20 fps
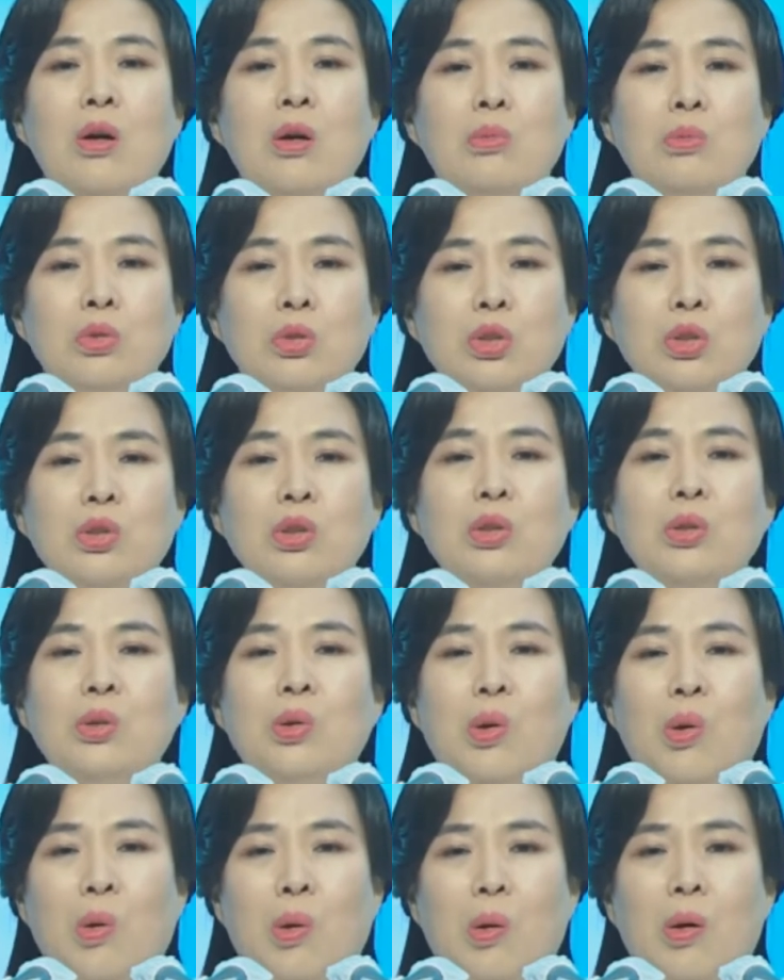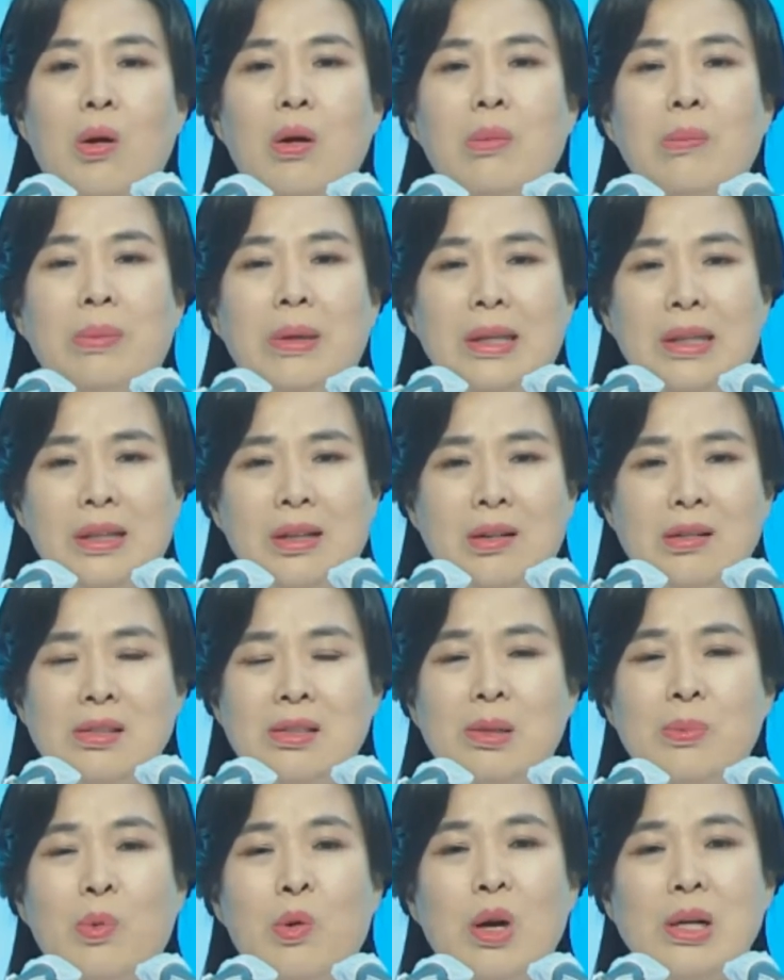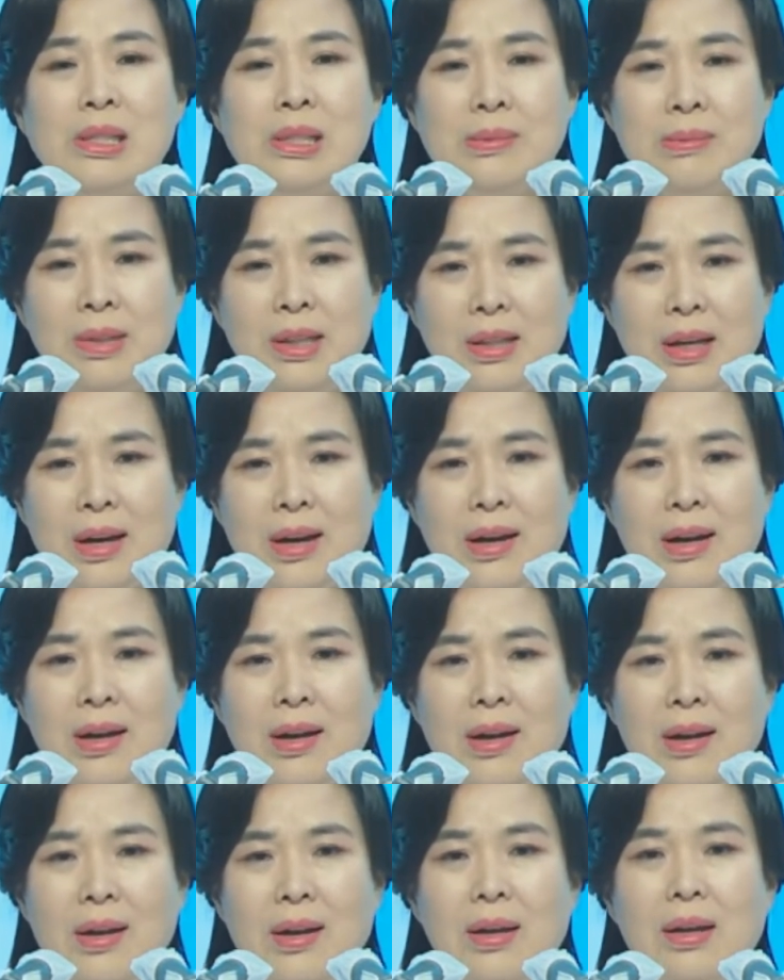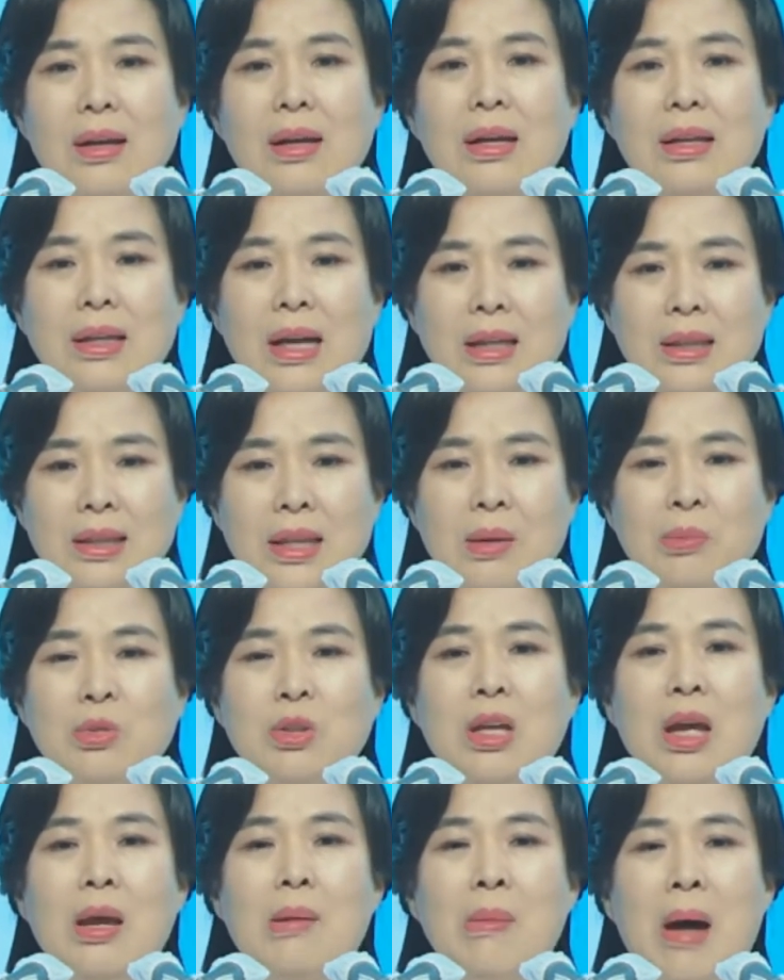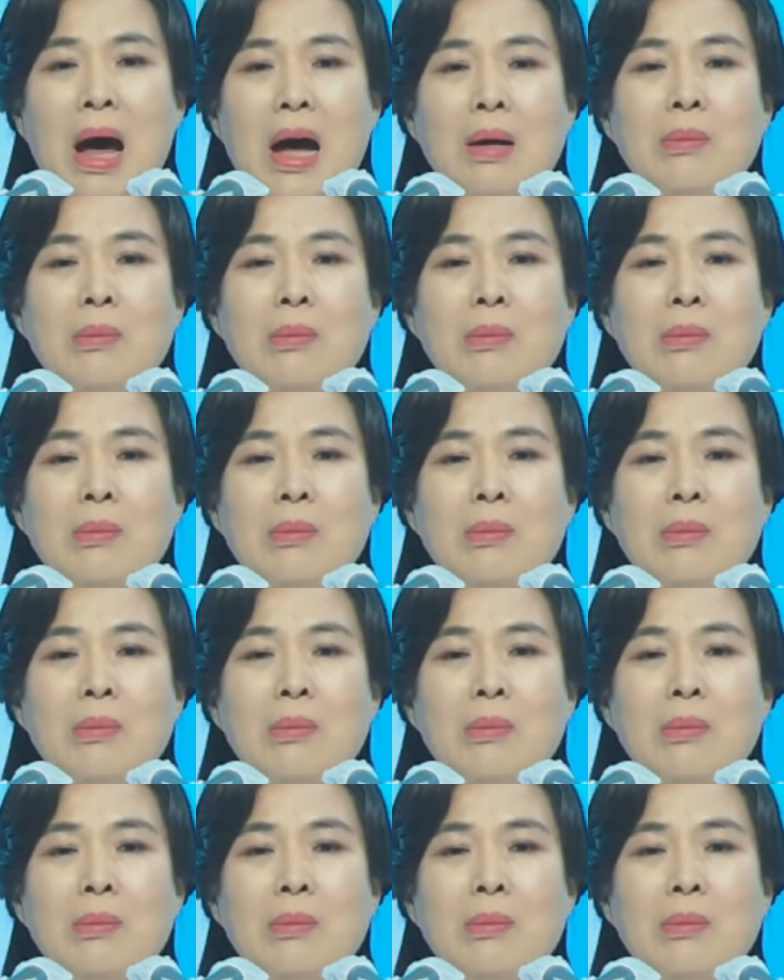因为自己犯的错误被人打骂、下跪求情的场景。